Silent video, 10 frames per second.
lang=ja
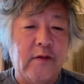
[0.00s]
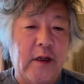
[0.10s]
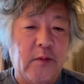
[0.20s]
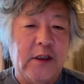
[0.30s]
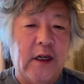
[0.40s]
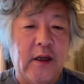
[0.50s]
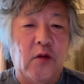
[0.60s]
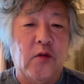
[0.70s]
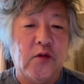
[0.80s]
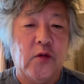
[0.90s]
いわゆる水かけ
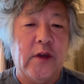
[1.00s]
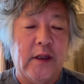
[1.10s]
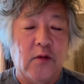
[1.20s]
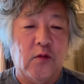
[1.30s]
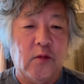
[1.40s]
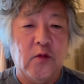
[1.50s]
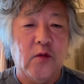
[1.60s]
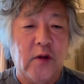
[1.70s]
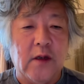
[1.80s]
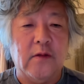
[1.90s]
論の状態になることも
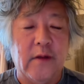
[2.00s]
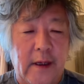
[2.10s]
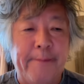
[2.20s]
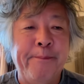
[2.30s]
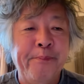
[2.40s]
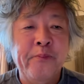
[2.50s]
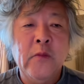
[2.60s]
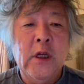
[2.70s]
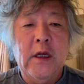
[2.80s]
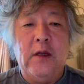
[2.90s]
よくあるんで
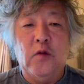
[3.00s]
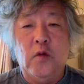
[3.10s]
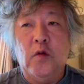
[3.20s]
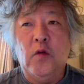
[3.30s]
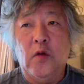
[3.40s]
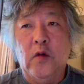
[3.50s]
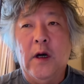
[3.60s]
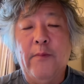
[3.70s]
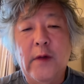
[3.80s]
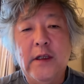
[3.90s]
あ
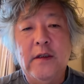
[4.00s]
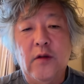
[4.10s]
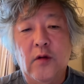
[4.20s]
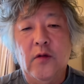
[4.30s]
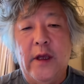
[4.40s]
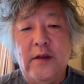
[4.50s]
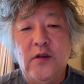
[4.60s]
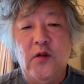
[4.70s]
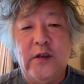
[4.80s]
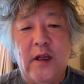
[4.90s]
のー、あんまりその炎
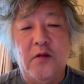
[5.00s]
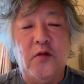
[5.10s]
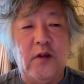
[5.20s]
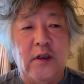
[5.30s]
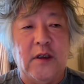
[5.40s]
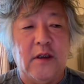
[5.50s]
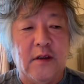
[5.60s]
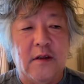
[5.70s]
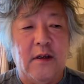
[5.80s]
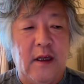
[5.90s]
上してる時に
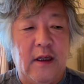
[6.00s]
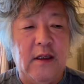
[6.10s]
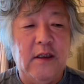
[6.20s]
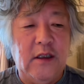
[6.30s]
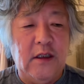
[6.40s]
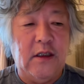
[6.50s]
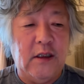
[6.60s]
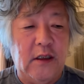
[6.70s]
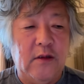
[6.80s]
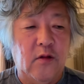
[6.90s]
ですね、いちい
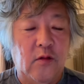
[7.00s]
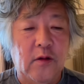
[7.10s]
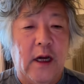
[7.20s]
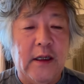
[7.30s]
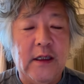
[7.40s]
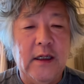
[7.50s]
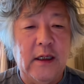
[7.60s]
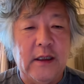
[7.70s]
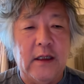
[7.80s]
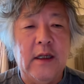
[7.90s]
ち、その明ら
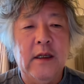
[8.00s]
かに、